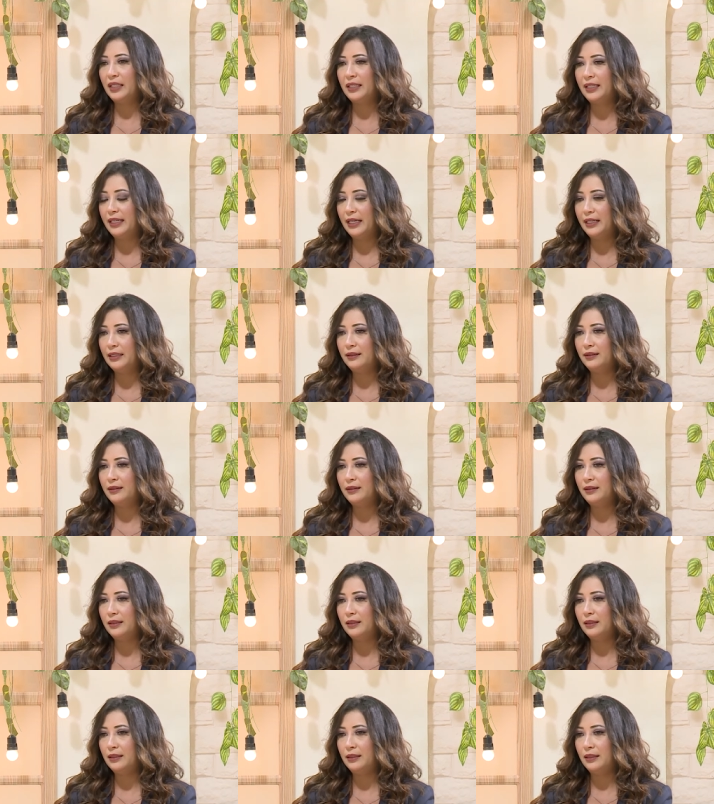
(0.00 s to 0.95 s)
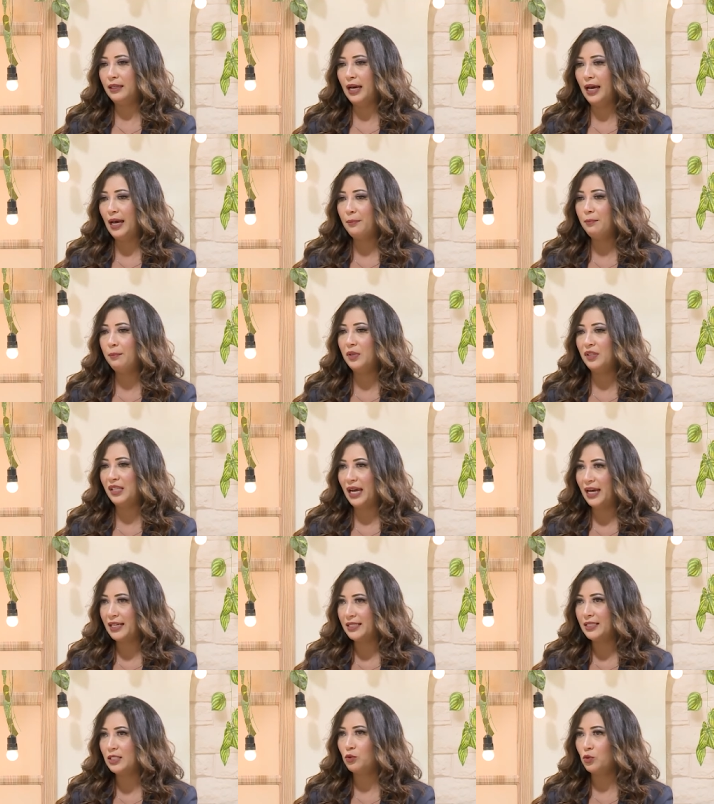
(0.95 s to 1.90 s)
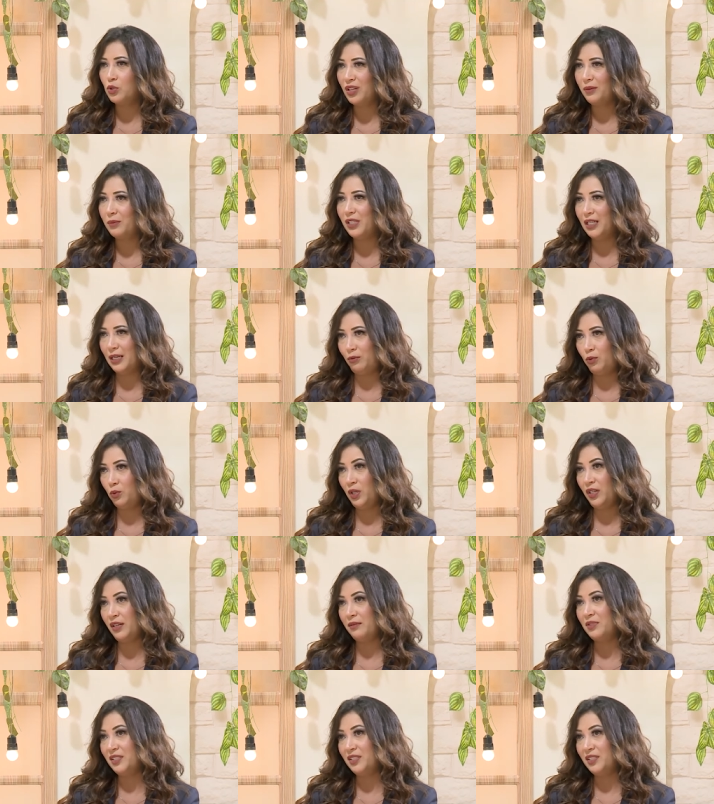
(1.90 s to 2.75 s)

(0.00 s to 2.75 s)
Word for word: كانت اهم تحدي كنا بنقابله واحنا